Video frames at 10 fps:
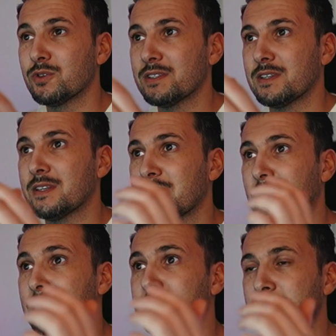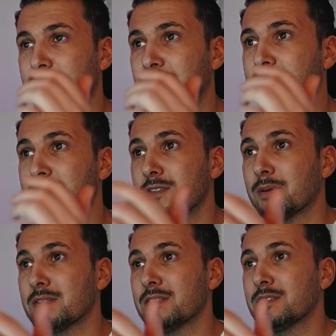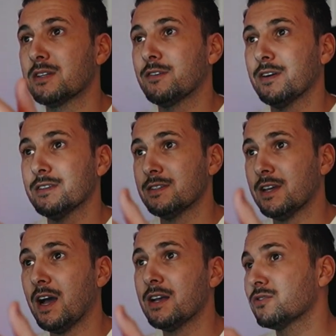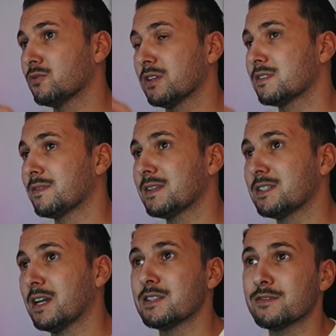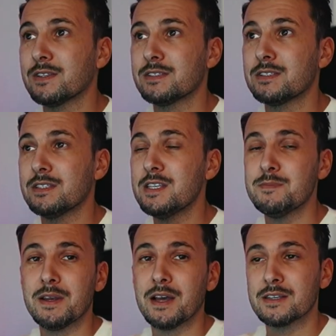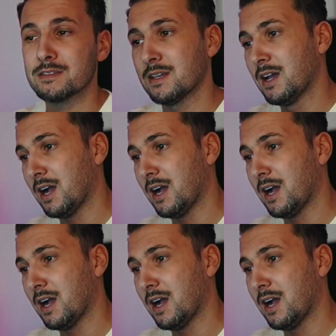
dass ein Trend 2020 quasi da ist und dann 2021 nicht mehr da ist.